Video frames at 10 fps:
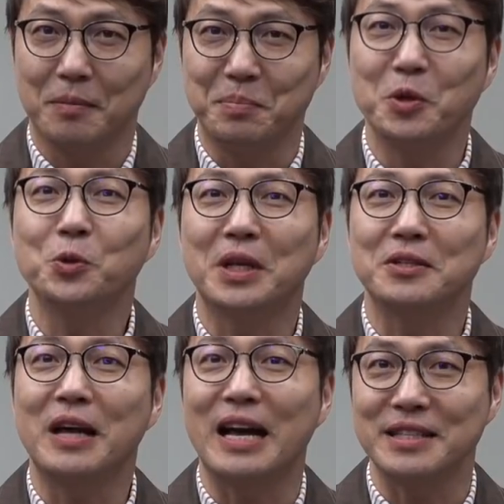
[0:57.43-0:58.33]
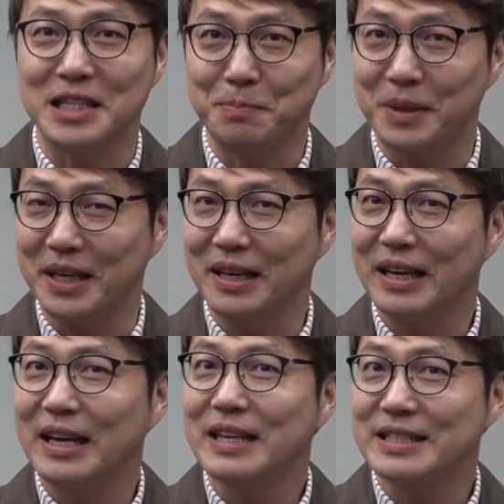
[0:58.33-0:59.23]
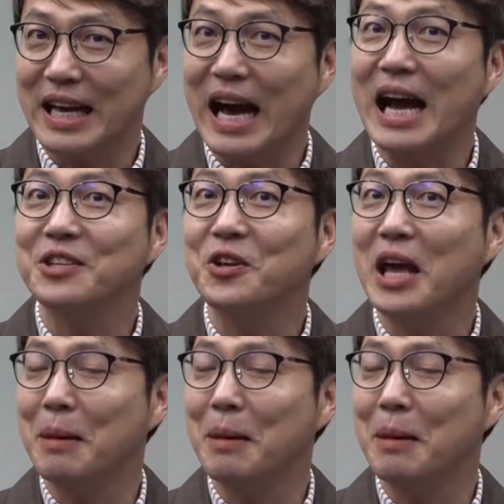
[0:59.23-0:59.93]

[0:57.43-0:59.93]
미국 대선은 아시다시피 4년에